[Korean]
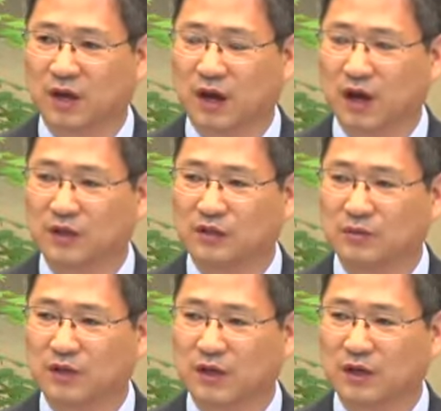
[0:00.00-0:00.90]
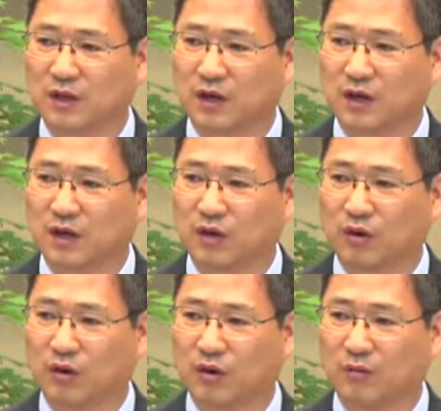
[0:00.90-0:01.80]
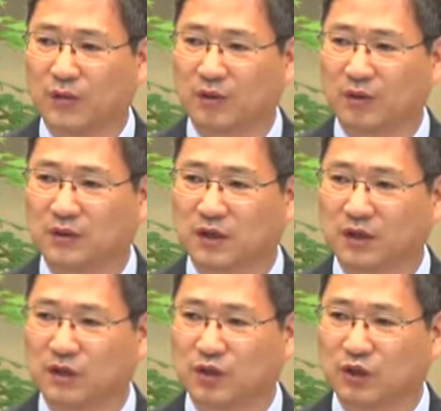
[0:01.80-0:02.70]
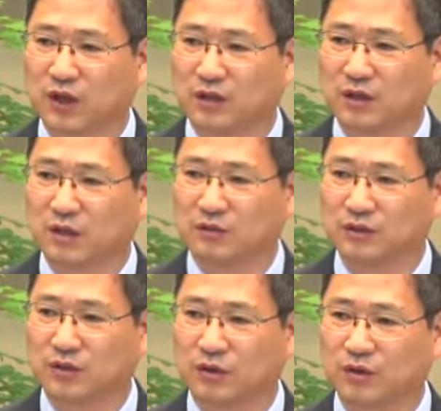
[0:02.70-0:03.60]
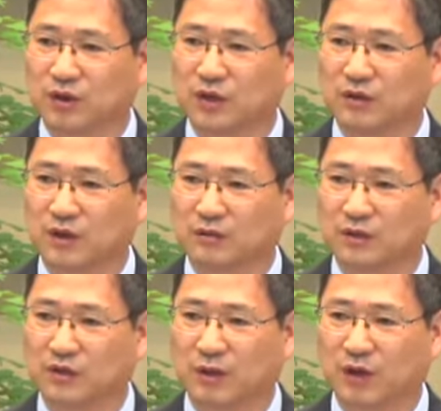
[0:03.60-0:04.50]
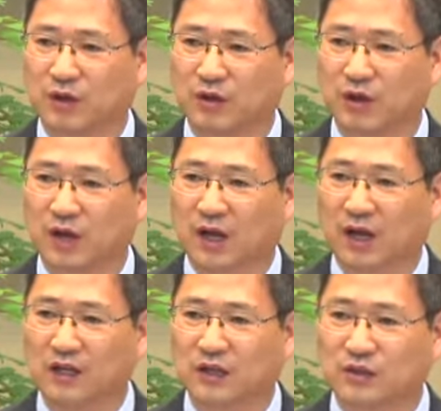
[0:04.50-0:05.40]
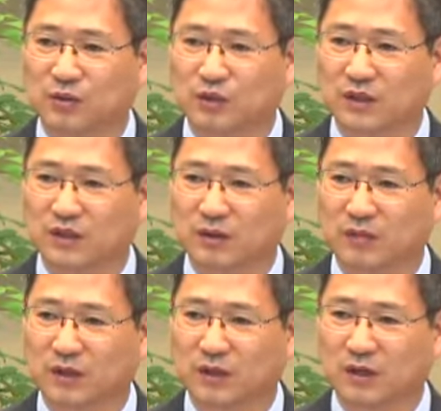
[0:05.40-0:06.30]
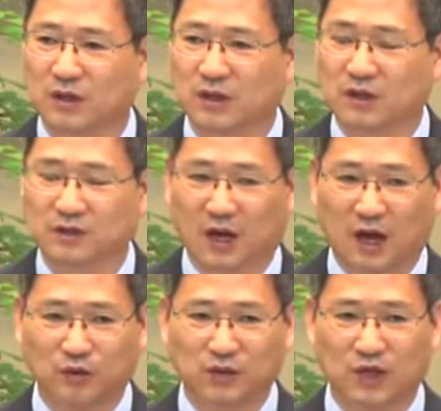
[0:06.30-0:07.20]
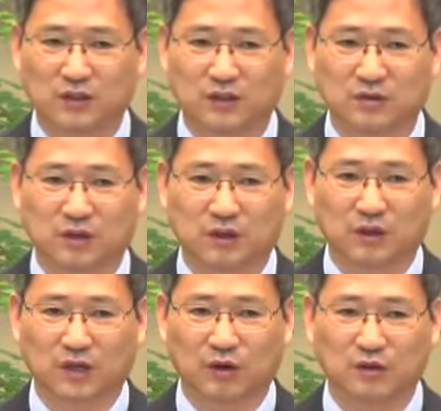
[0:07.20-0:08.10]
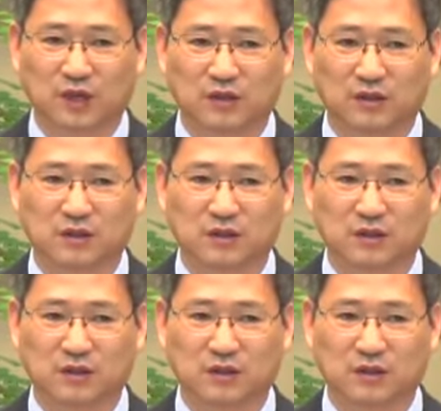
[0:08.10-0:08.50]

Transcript: 하루아침 일어, 났고 말면 저 디텐스가 없어지고 디텐스가 없어지고 처음에는요 깨닫지도 못했을 겁니다 자꾸 사라지는 거예요 자꾸 사라지는